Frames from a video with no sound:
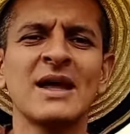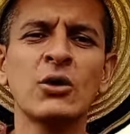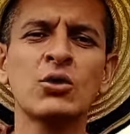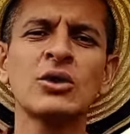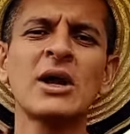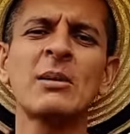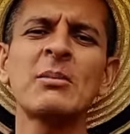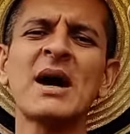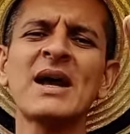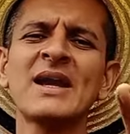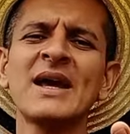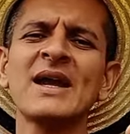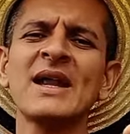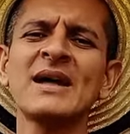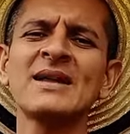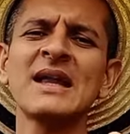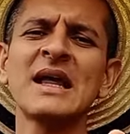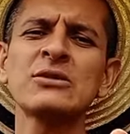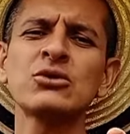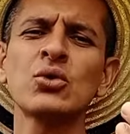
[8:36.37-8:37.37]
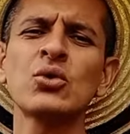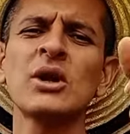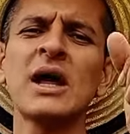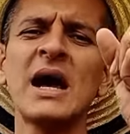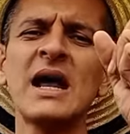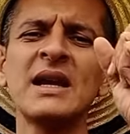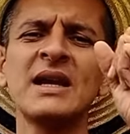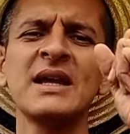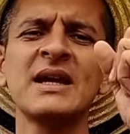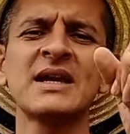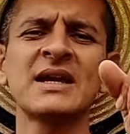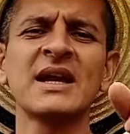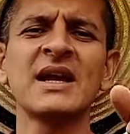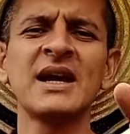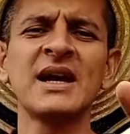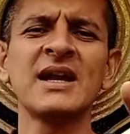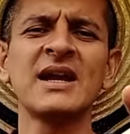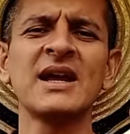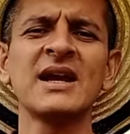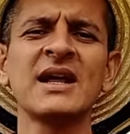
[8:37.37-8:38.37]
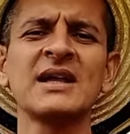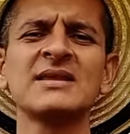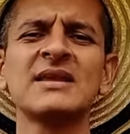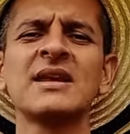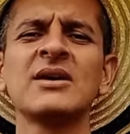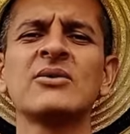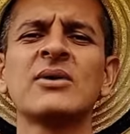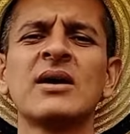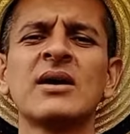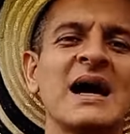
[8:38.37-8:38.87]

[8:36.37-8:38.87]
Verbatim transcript: de una manera natural y regenerativa.